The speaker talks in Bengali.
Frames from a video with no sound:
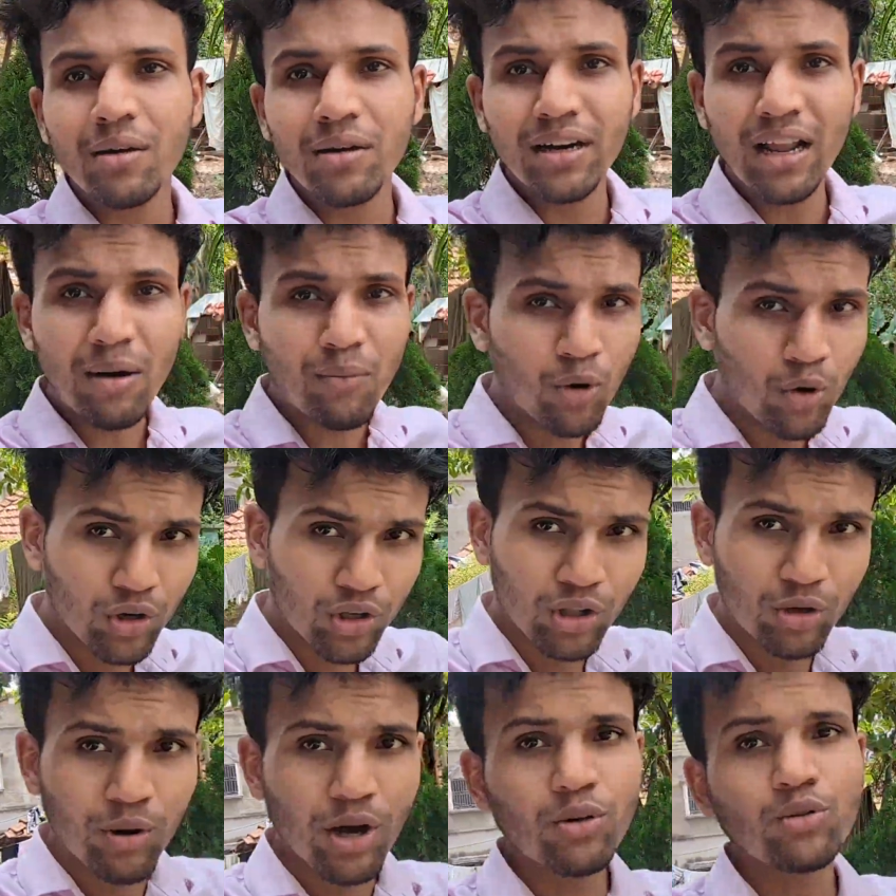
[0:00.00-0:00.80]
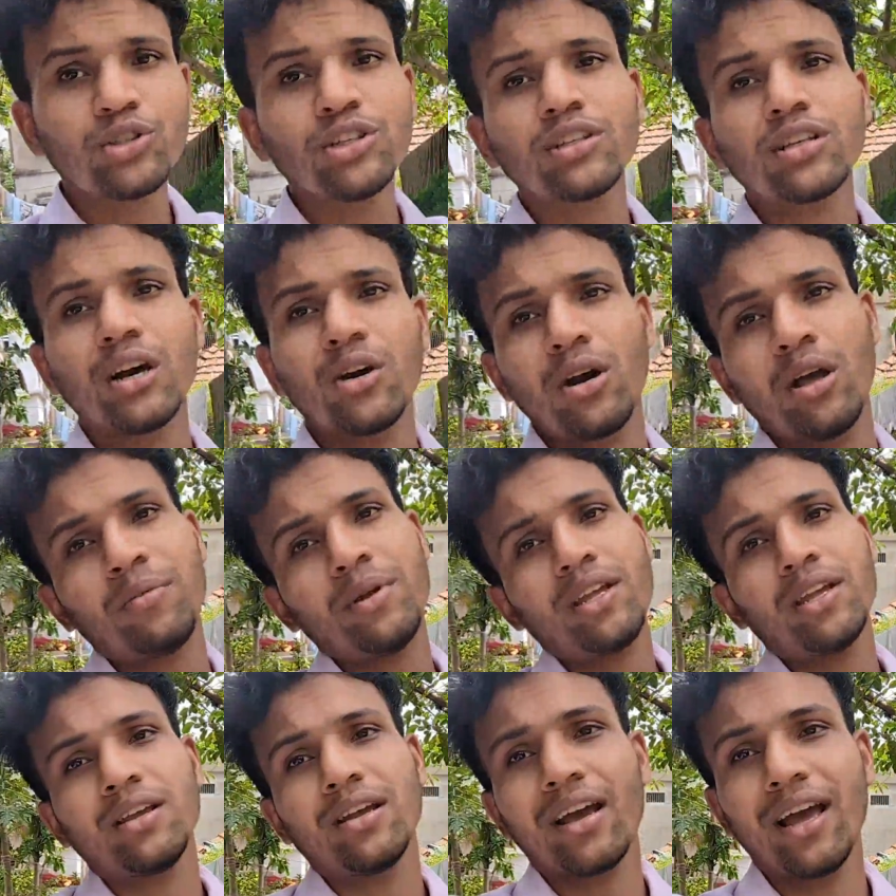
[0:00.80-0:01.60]
না ভোট দেওয়াই উচিত কারণ আমি
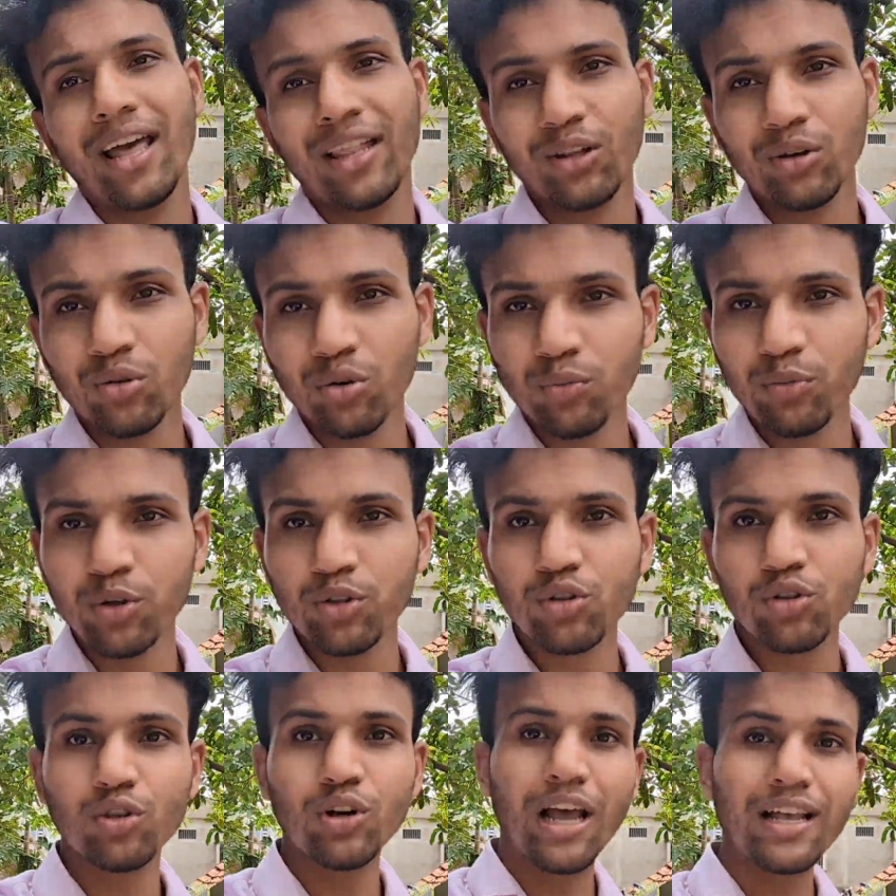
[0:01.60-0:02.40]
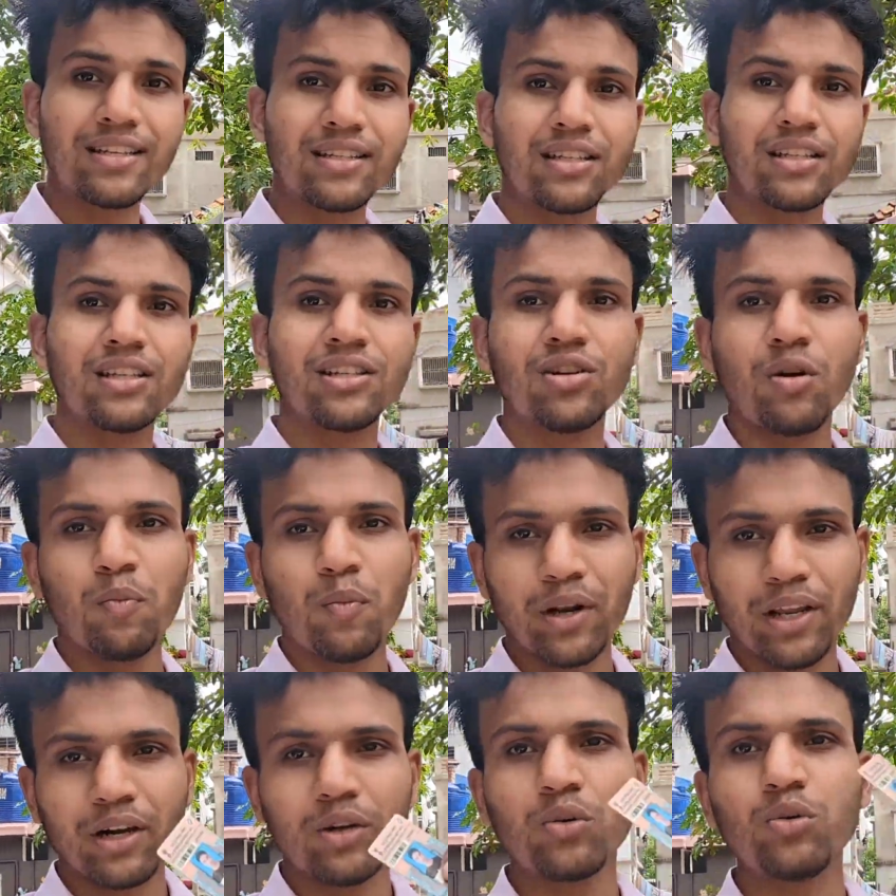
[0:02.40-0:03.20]
এতক্ষণ পর্যন্ত রাজনীতি
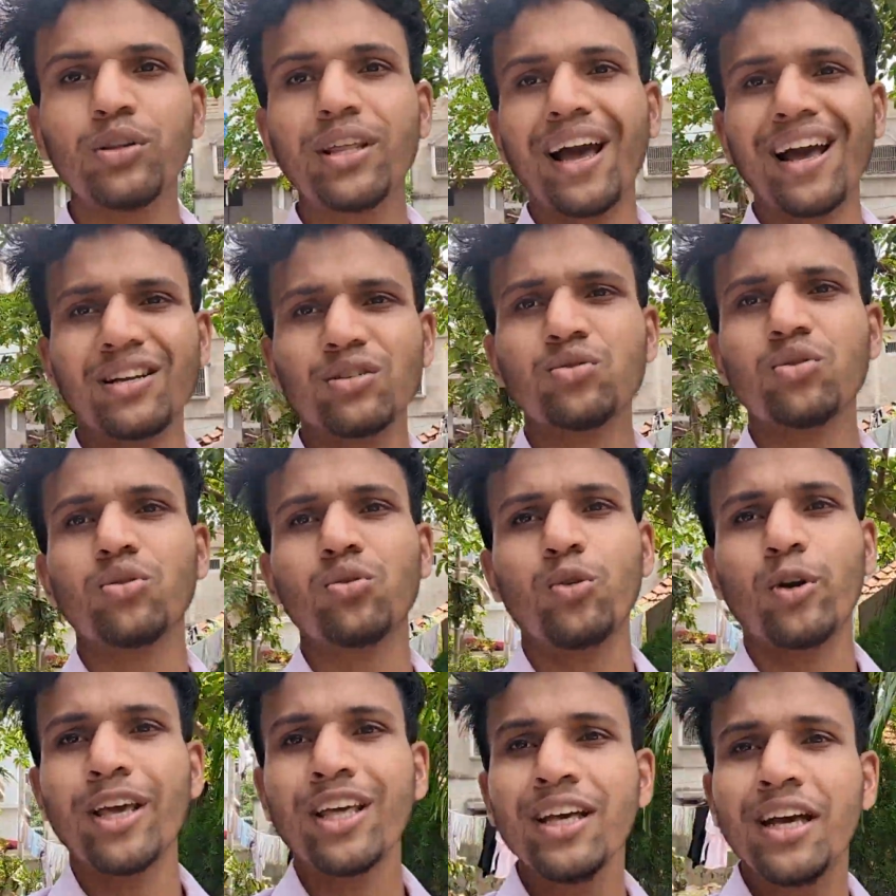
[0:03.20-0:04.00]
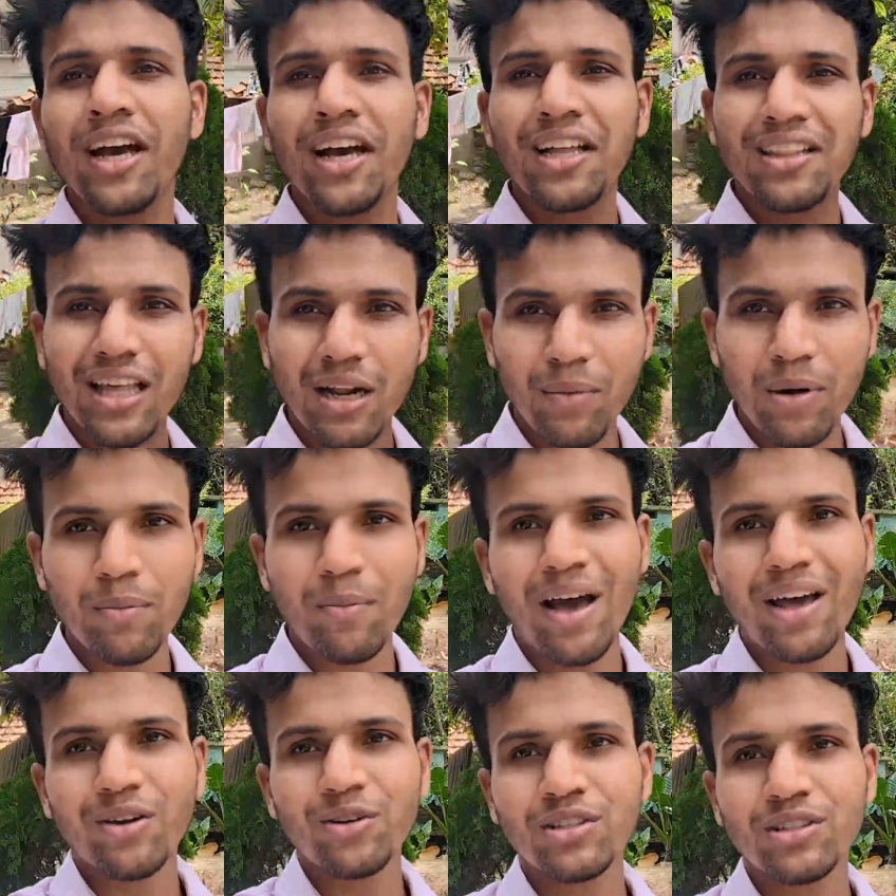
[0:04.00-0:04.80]
সম্পর্কে একটু দেখাশুনো করে তারপরে
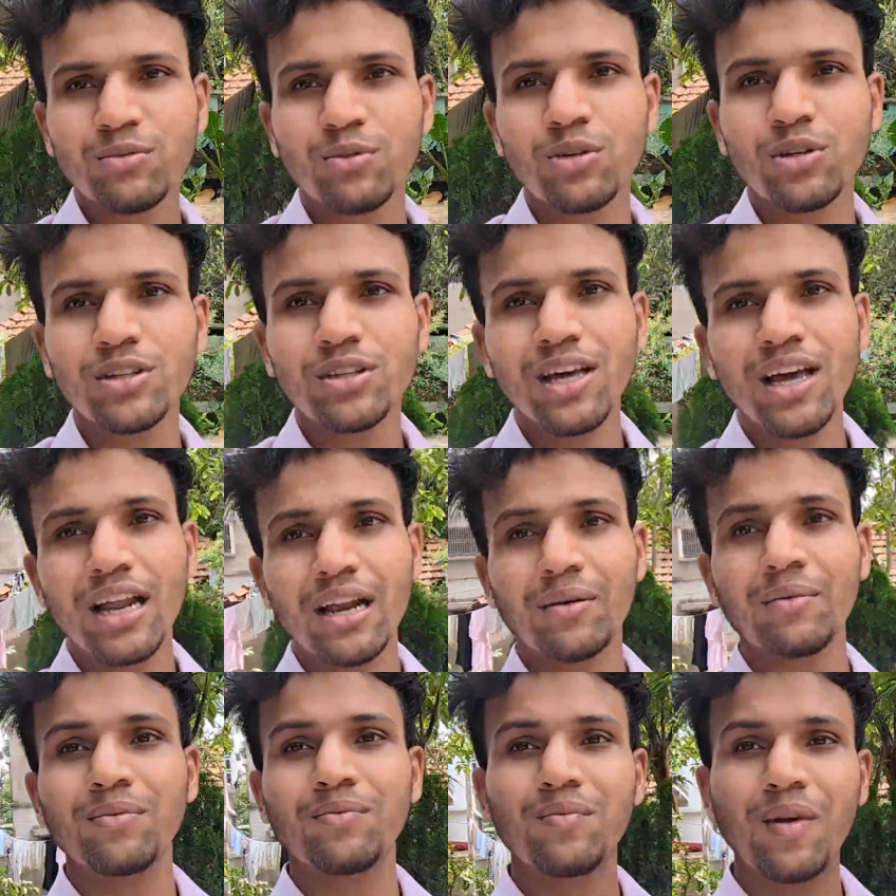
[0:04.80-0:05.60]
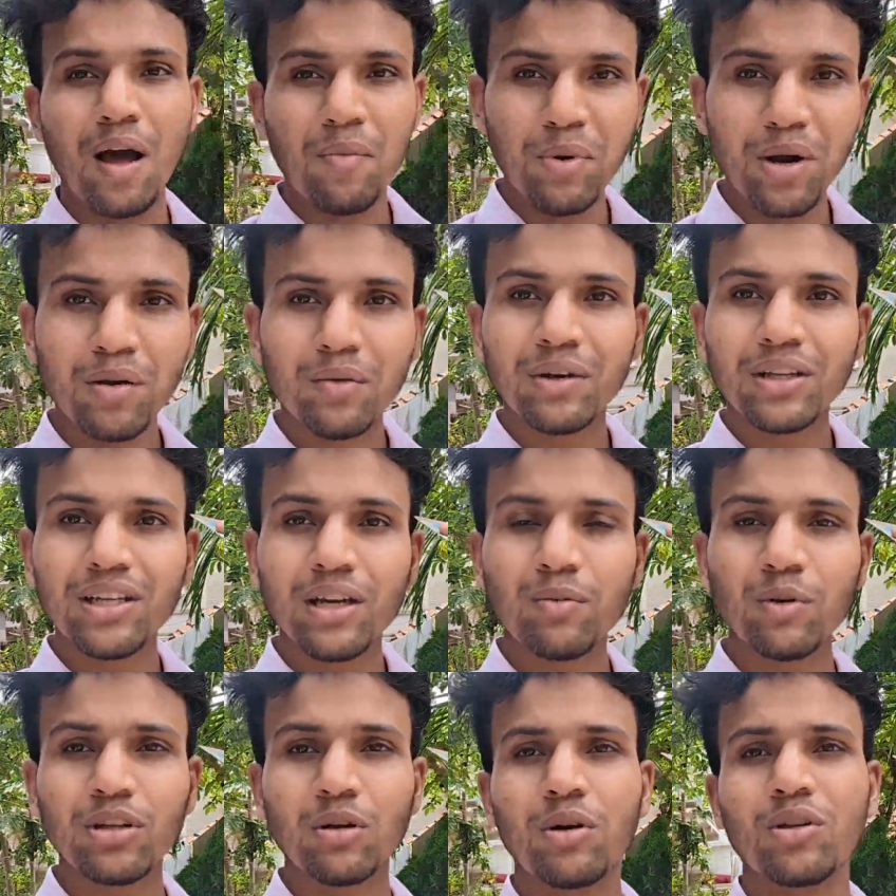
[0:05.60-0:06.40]
বার হচ্ছি ভোট দিতে আর আমার নিজের
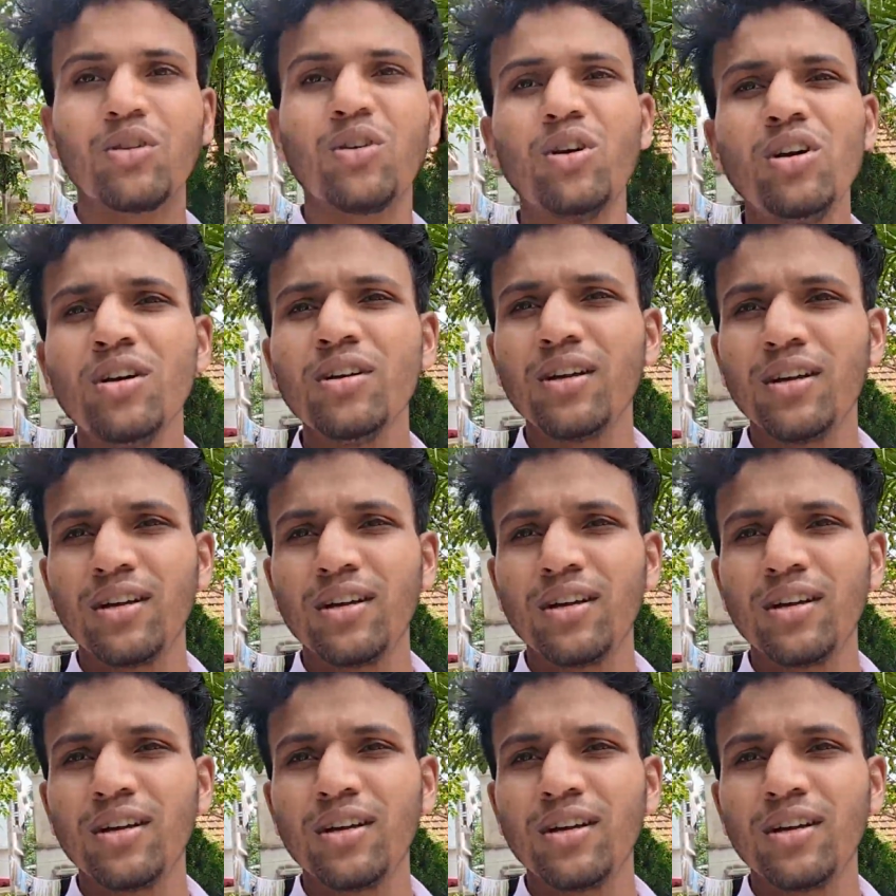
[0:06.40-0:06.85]
মতামত হলো